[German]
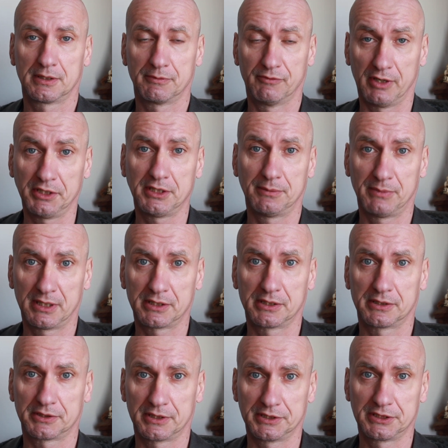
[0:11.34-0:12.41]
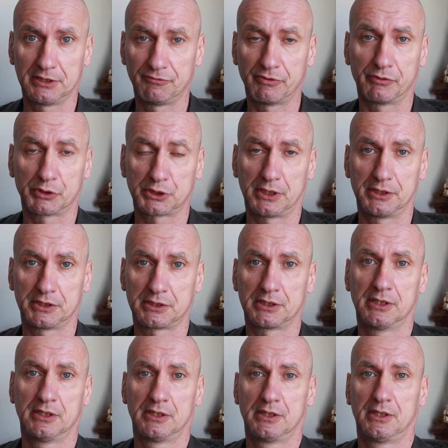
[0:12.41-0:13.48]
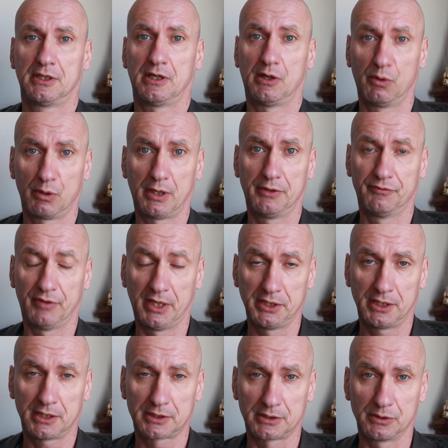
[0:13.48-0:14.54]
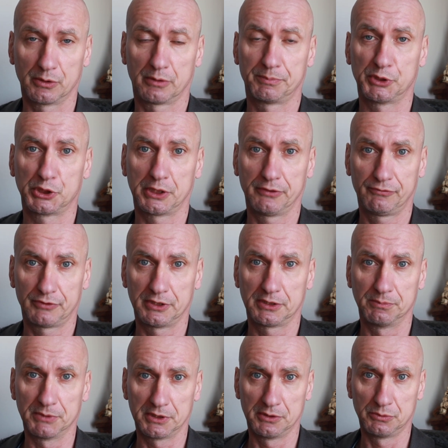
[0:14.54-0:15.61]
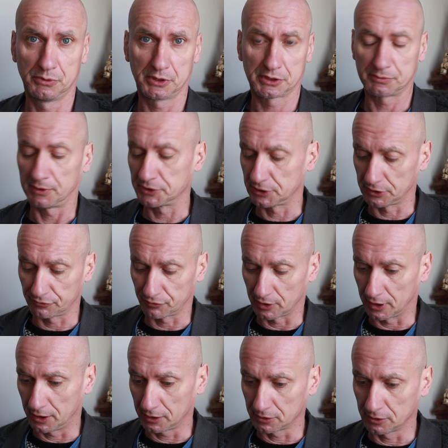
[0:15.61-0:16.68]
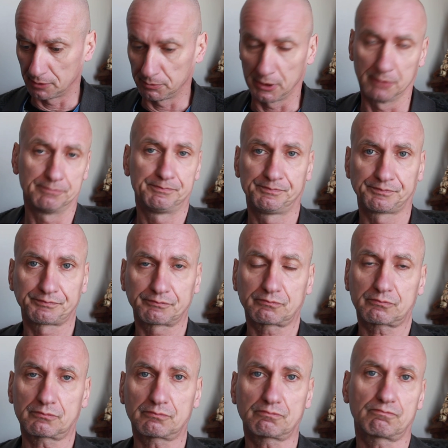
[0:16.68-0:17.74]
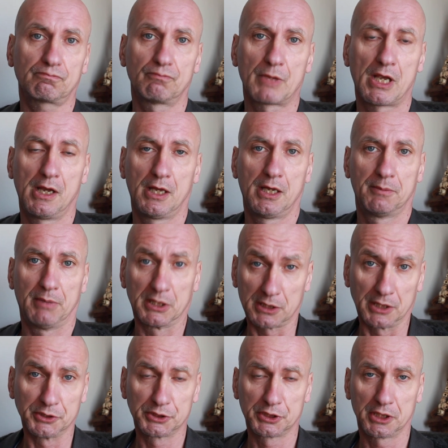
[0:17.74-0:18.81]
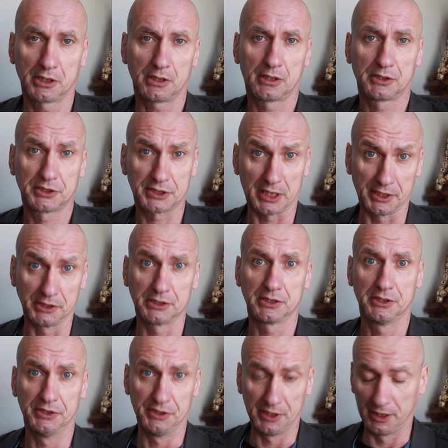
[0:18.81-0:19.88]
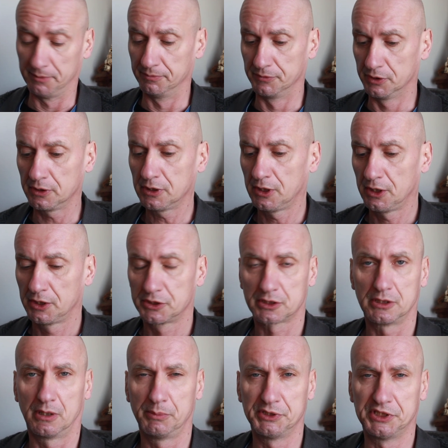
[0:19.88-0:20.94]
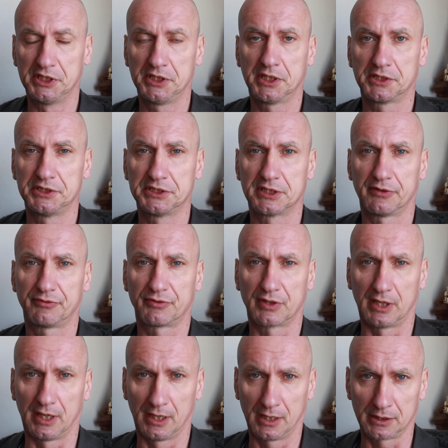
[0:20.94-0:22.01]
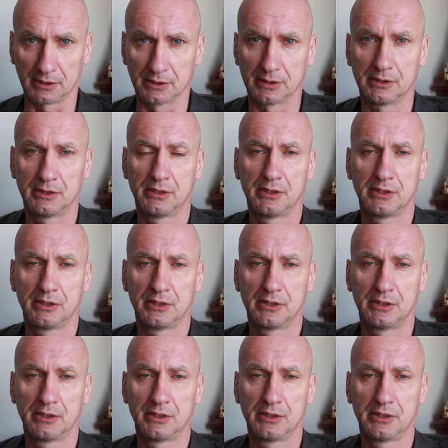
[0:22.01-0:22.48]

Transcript: weitermache, dann sind wir wahrscheinlich auch an Weihnachten noch beschäftigt mit den 120 Fragen, aber man kann sich ja Zeit nehmen. Ne? Ich glaube, jeder dieser Fragen